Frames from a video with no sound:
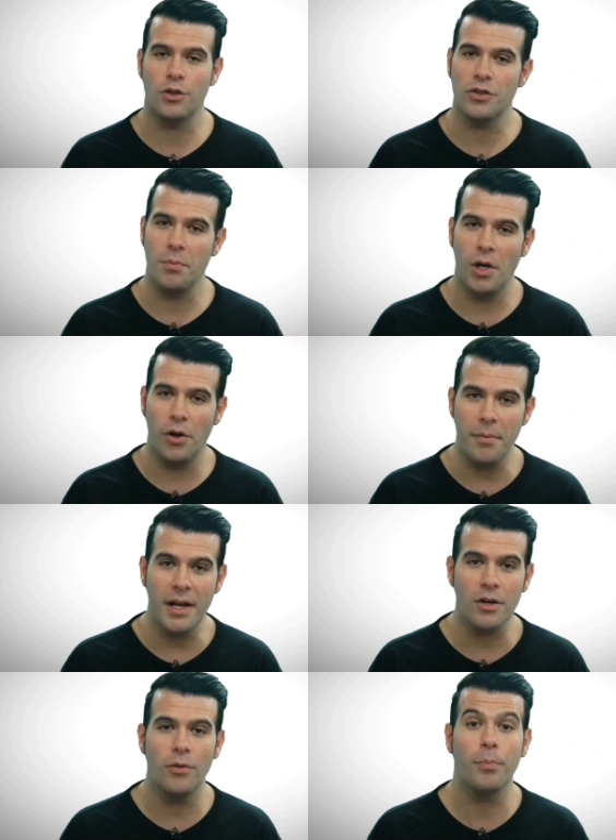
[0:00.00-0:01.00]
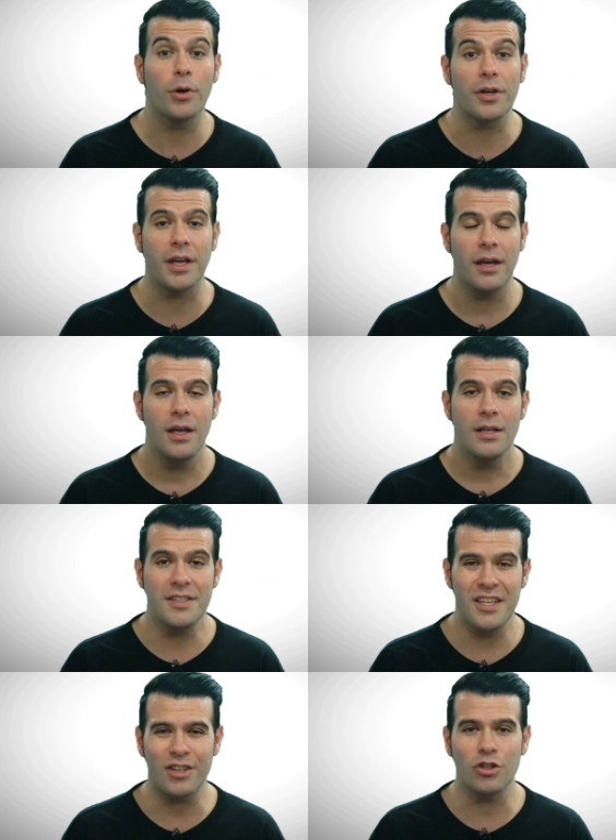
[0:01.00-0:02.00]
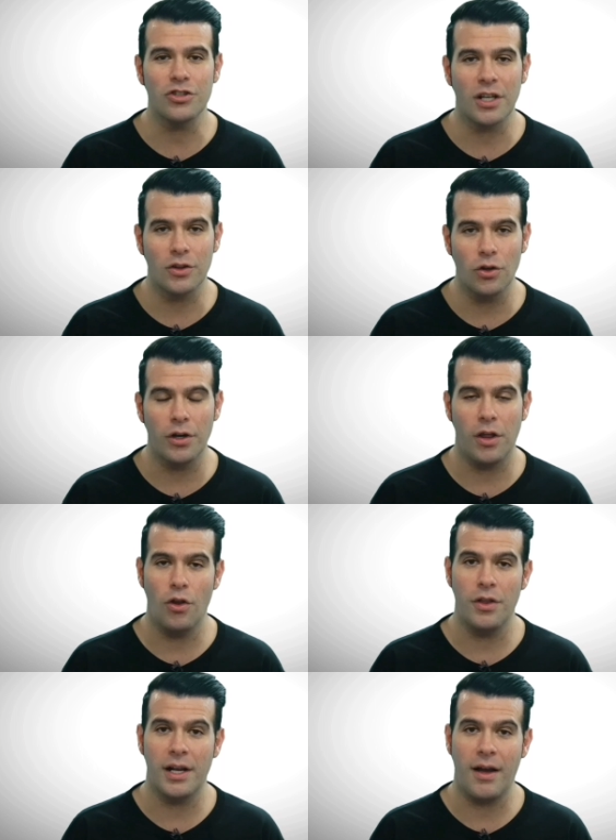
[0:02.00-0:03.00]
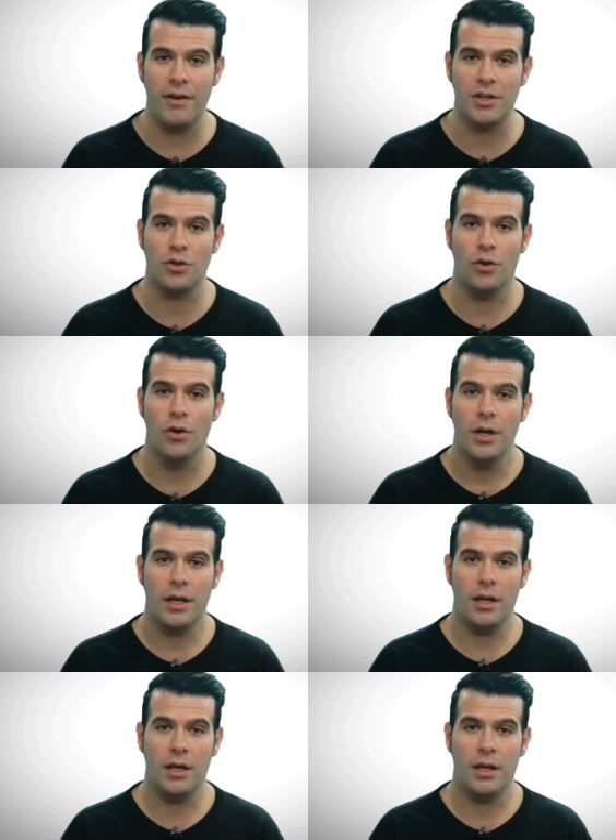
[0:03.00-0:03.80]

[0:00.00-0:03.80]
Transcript: Esto siempre lo remarco porque ciertos sectores donde el cabello